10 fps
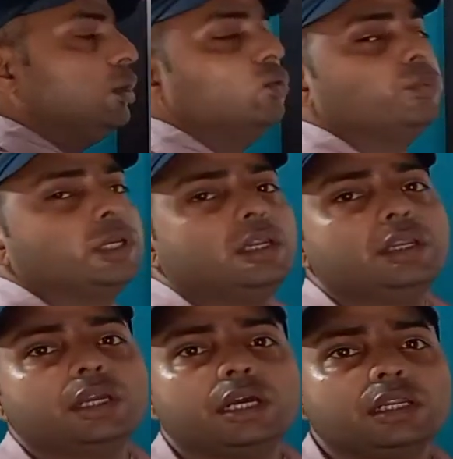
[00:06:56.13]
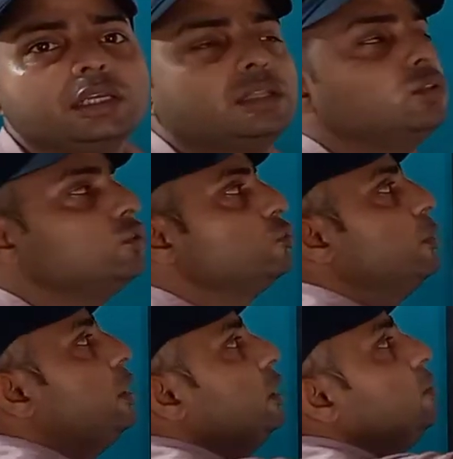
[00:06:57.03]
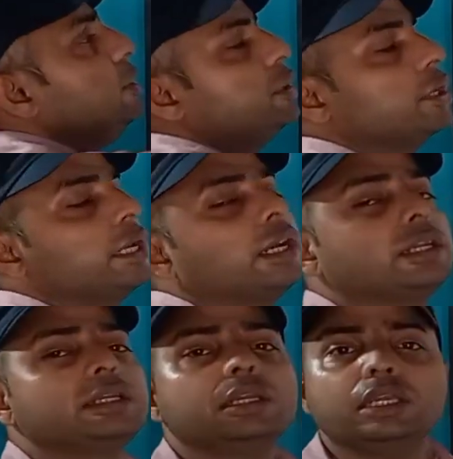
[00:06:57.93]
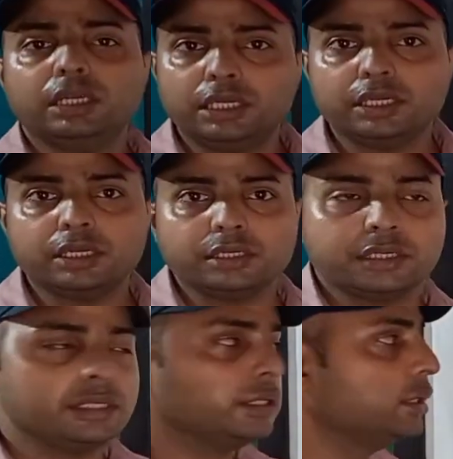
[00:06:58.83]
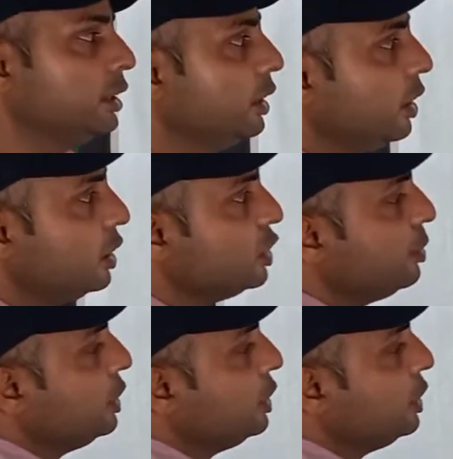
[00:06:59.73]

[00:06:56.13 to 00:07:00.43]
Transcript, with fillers: लूप के लिए निकालेंगे तो स्मॉल एलिमेंट का क्या करेंगे इंटेग्रल करेंगे और जब